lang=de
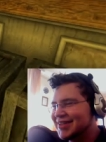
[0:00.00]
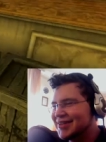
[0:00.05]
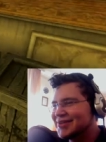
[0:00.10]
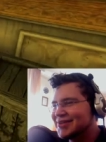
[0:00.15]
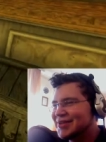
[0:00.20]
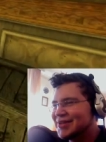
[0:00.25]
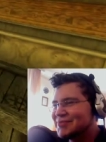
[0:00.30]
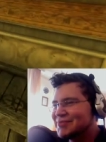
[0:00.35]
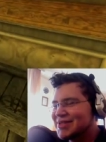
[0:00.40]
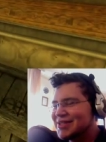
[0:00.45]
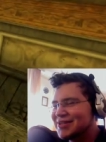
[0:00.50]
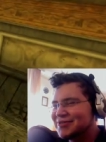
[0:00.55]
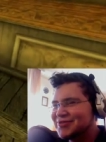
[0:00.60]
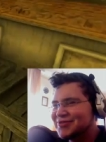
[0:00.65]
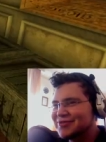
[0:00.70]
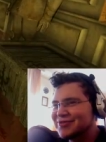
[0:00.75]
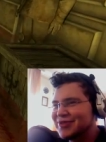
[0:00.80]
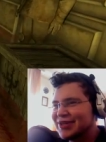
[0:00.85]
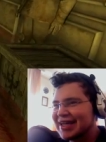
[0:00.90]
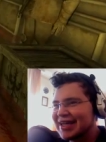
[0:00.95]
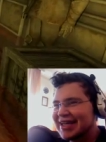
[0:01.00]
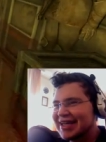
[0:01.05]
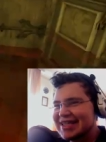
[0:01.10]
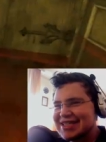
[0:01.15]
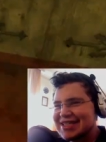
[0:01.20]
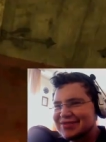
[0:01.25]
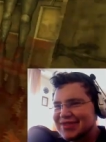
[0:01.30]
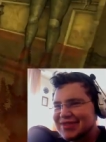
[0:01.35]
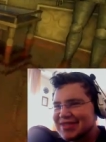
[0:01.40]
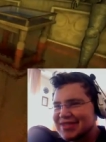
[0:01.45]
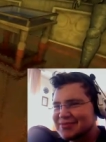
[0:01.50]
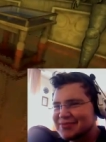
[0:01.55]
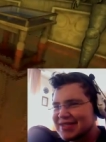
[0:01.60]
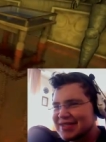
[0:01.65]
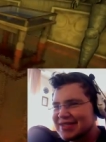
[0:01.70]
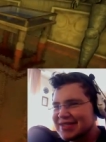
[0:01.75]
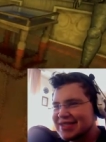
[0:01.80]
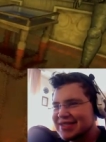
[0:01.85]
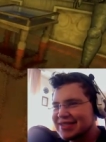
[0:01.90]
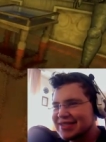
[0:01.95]
ich, muss ja hier voll rätseln, was hier
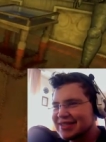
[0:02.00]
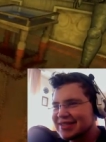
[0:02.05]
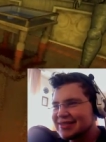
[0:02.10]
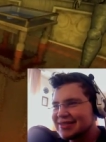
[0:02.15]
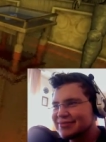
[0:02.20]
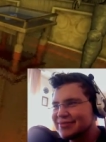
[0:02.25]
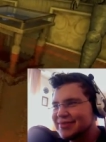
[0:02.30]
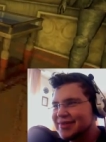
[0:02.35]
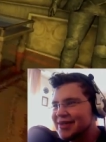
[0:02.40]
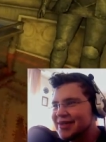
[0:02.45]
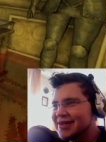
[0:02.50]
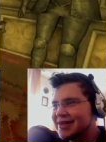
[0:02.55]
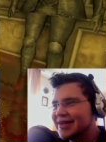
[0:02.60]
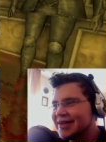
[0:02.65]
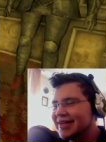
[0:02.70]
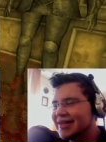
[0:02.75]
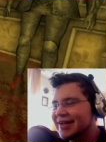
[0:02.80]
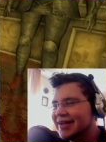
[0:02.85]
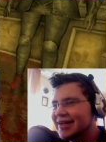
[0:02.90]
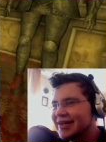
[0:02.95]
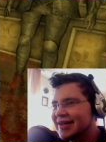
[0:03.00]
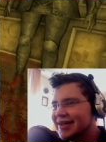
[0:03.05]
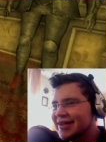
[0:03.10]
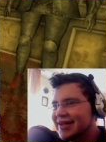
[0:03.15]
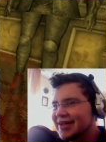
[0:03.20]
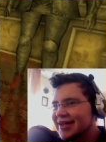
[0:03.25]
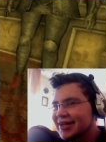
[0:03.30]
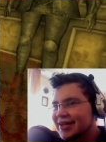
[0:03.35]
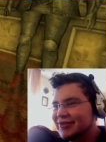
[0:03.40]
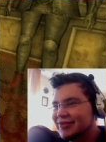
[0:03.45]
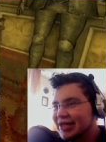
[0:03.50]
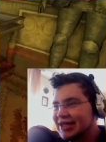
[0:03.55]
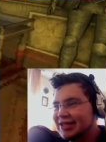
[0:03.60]
passiert. Mann. Weil